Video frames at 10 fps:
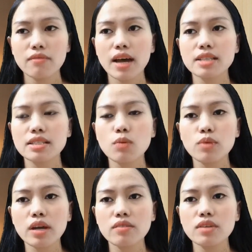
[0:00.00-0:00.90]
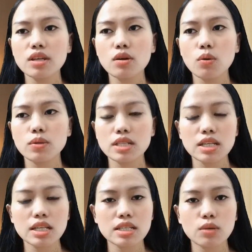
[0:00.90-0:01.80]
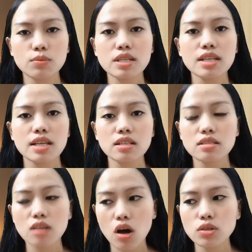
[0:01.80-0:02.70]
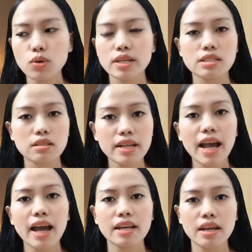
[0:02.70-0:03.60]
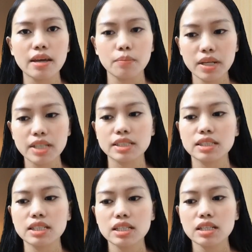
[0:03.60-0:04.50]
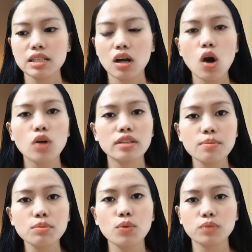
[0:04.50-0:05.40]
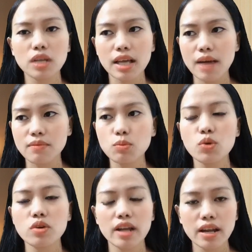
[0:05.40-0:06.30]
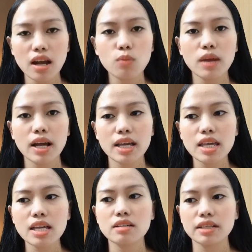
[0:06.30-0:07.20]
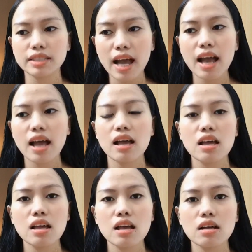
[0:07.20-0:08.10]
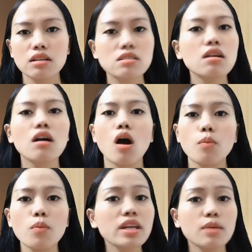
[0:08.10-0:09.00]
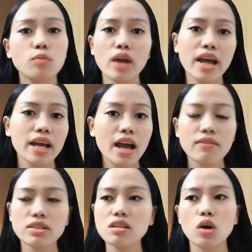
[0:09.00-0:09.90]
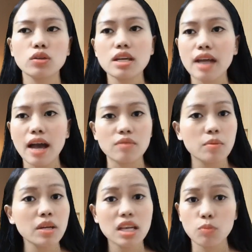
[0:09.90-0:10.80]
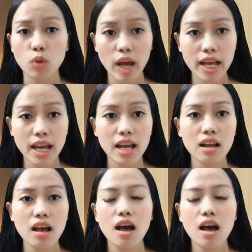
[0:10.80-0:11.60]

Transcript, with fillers: và trong cái video của chị thì chị cũng chia sẻ rất rõ rồi cái giới hạn để mình còn tiếp tục tình cảm với một người đàn ông là khi người ta chưa có bất kỳ một ai khác và chưa có tình cảm với bất kỳ một ai khác